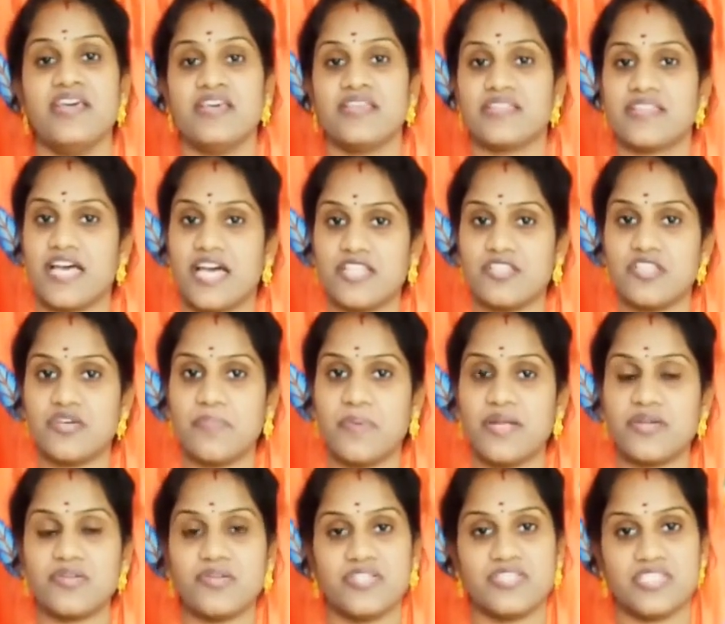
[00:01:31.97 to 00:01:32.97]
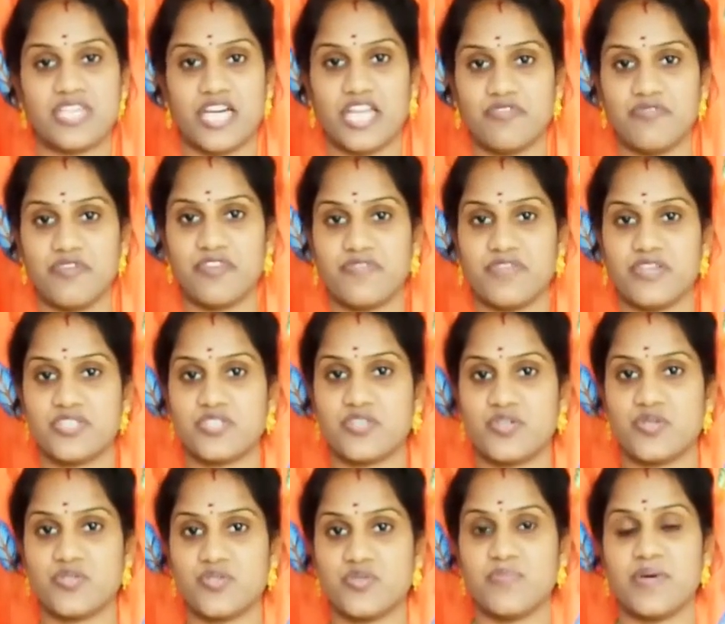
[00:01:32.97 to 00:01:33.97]
దాంతోపాటు ఈ జనవరి ఫస్ట్
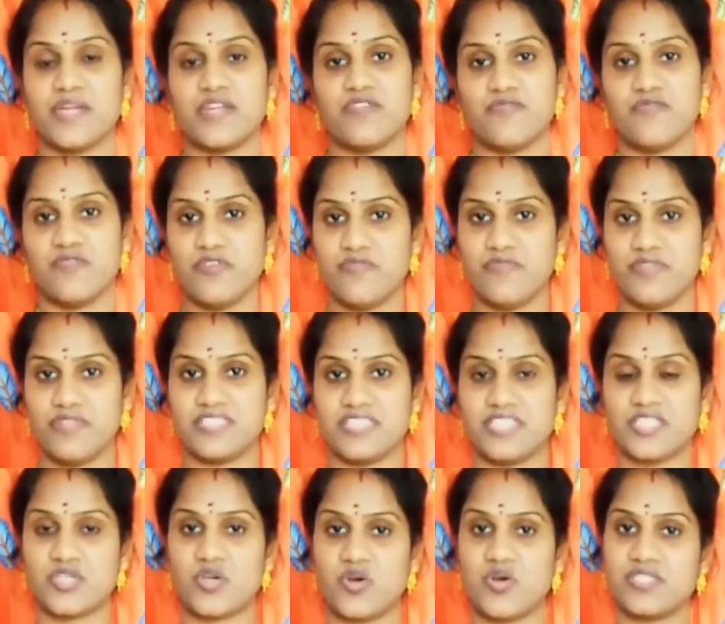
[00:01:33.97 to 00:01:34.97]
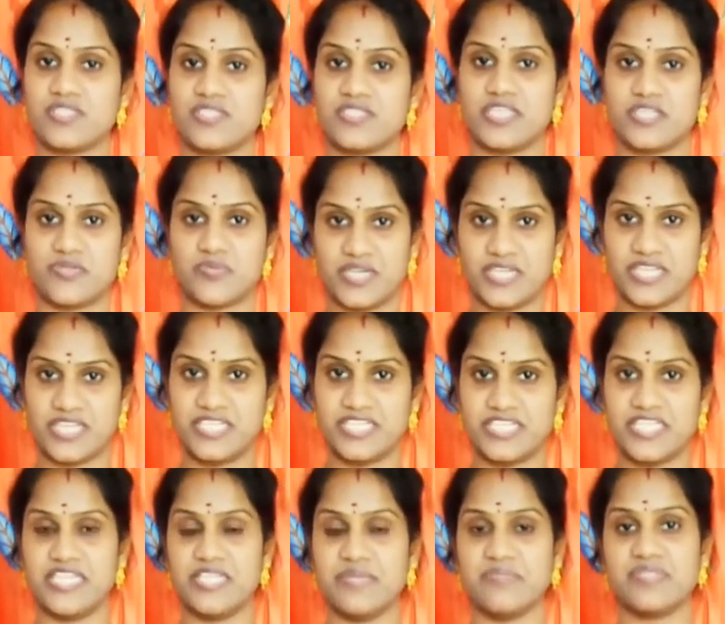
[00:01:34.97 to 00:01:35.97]
రోజు మనం ఫుల్ఫిల్ చేసుకోవాల్సినటువంటి
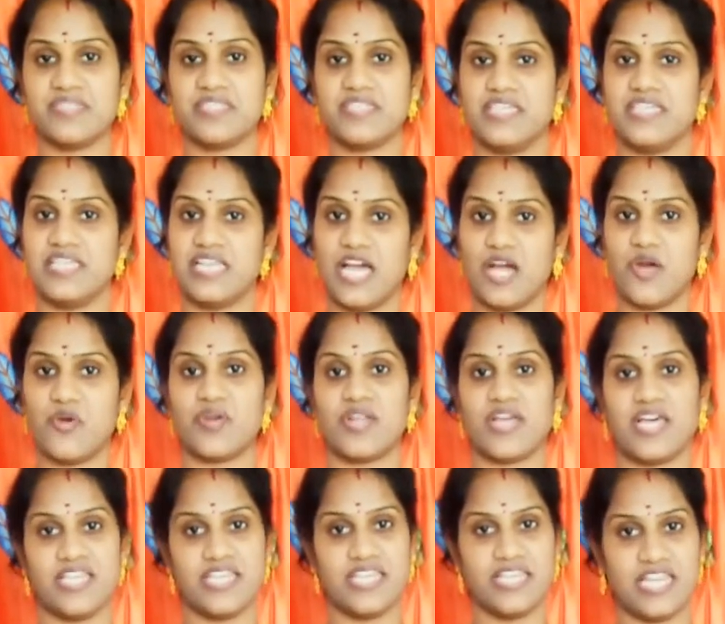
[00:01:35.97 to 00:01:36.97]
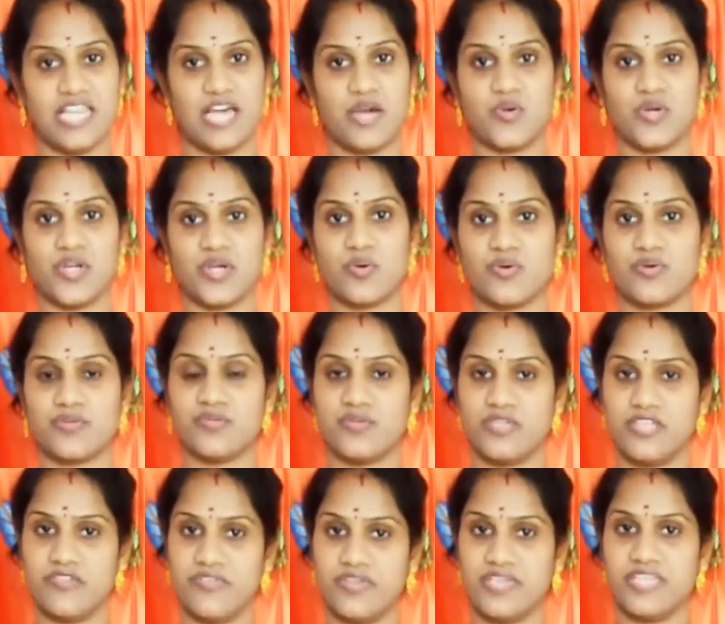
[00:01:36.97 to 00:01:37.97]
డ్రీమ్స్ని ఇలా ఉండాలి ఇలా ఉండకూడదు
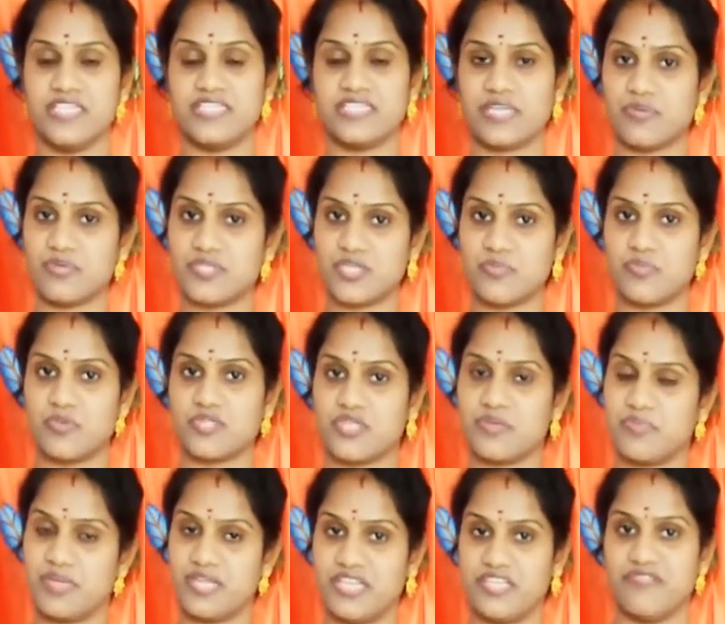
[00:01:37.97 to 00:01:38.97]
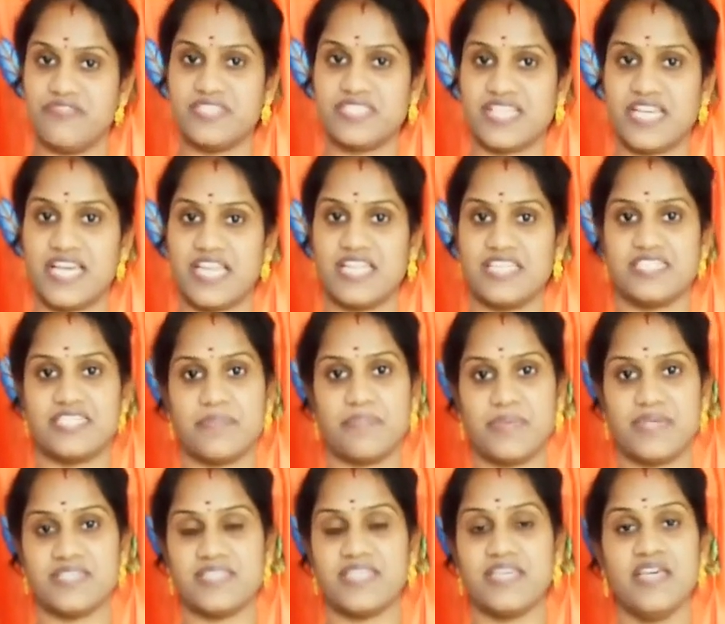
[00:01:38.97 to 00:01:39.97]
ఇవి ఈ సంవత్సరం మొత్తం నేను ఇవి చేయాలని
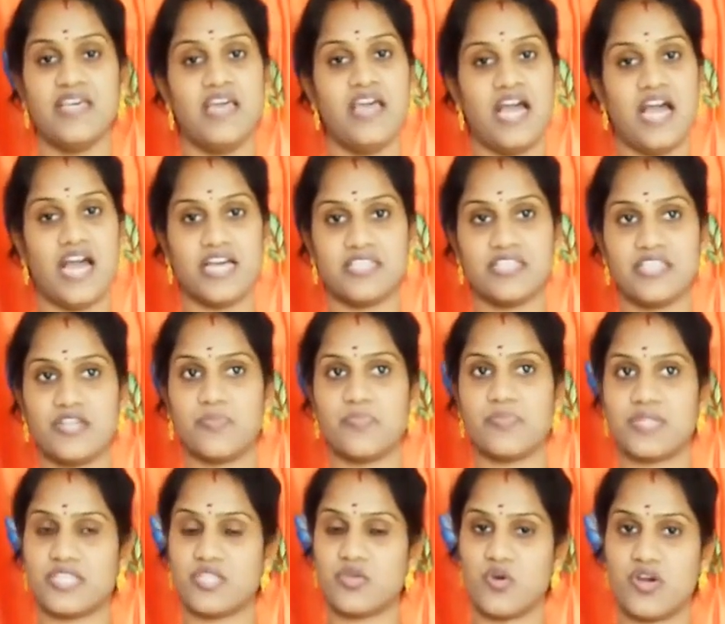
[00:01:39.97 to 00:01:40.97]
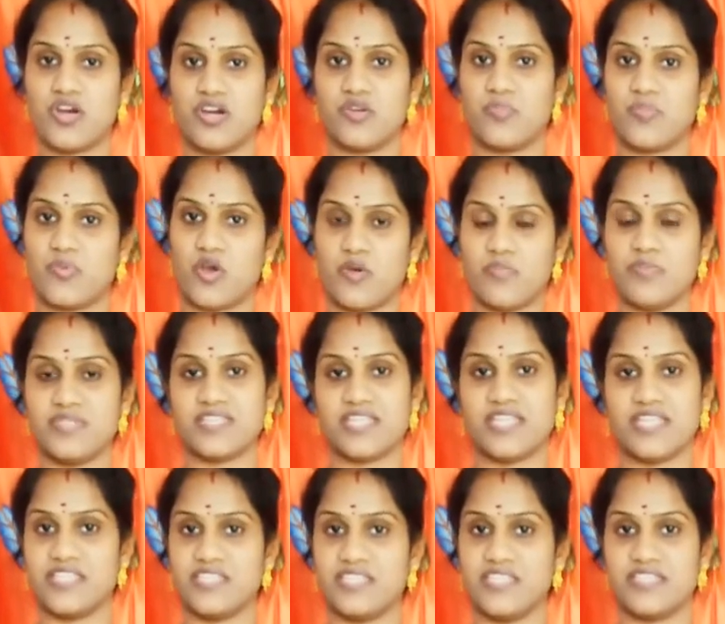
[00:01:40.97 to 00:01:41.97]
చెప్పేసి అందరూ ప్రతి ఒక్కరు ప్రామిస్
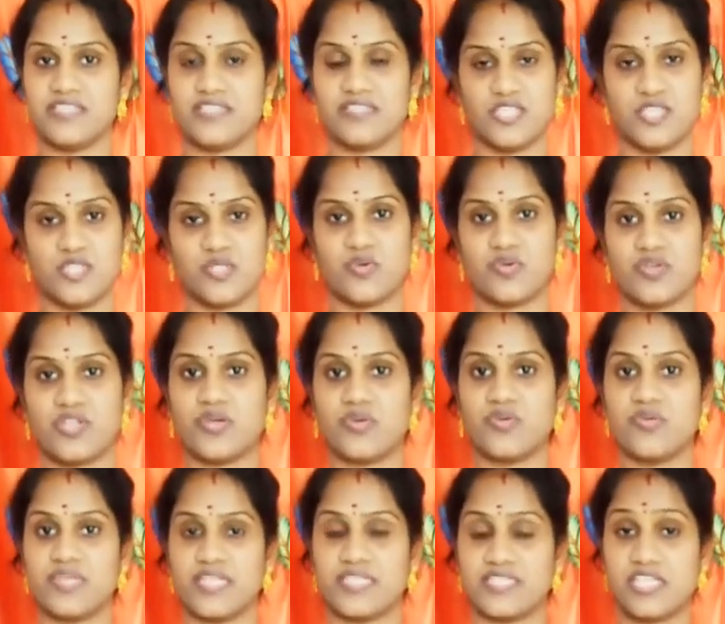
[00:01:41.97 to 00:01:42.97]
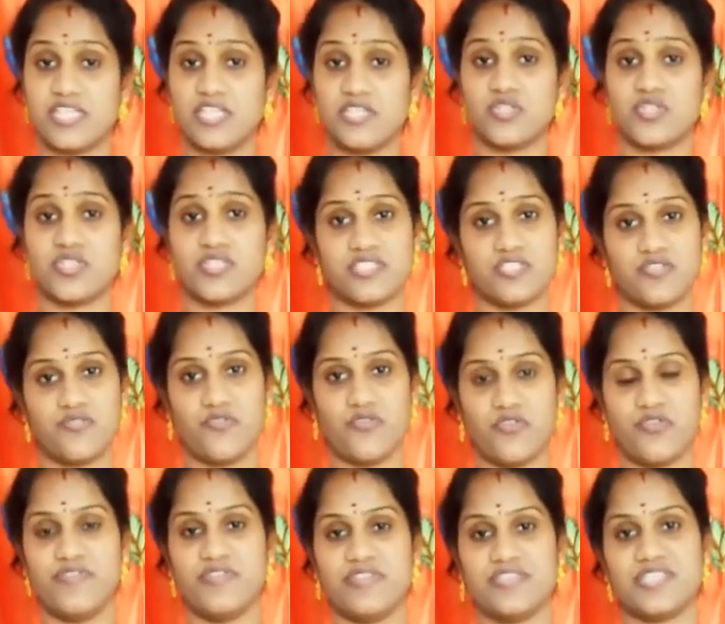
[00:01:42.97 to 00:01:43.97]
అనేది తీసుకుంటారు రెజల్యూషన్స్ని
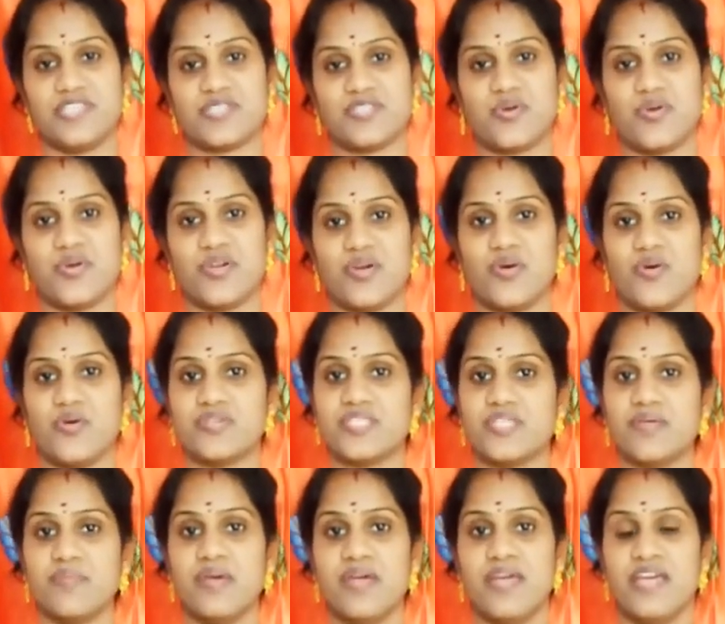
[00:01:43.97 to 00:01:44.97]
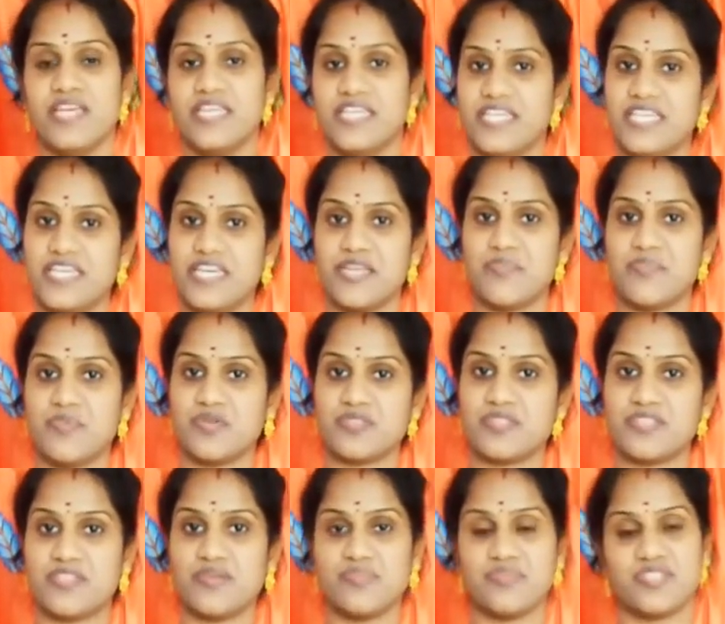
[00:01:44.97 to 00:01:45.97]
ఫుల్ఫిల్ చేసుకోవడం కోసం ఈ ఇయర్
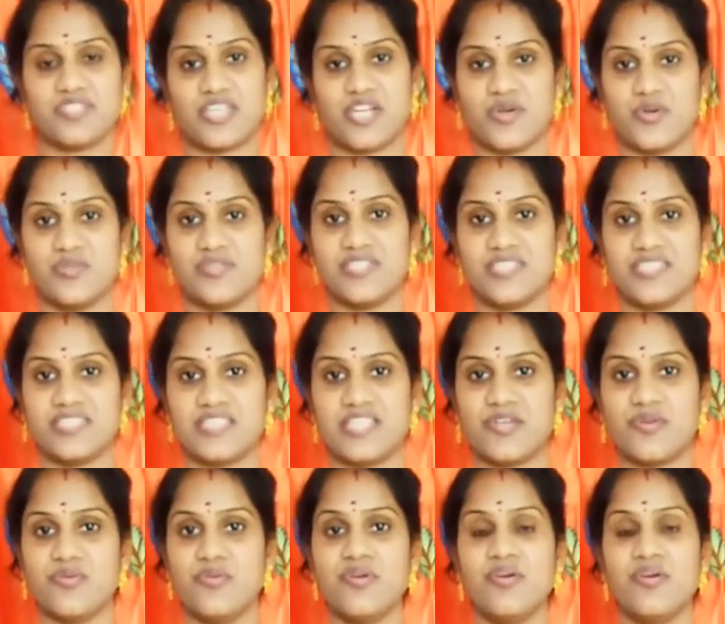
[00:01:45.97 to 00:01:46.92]
మొత్తం స్ట్రగుల్ చేస్తారు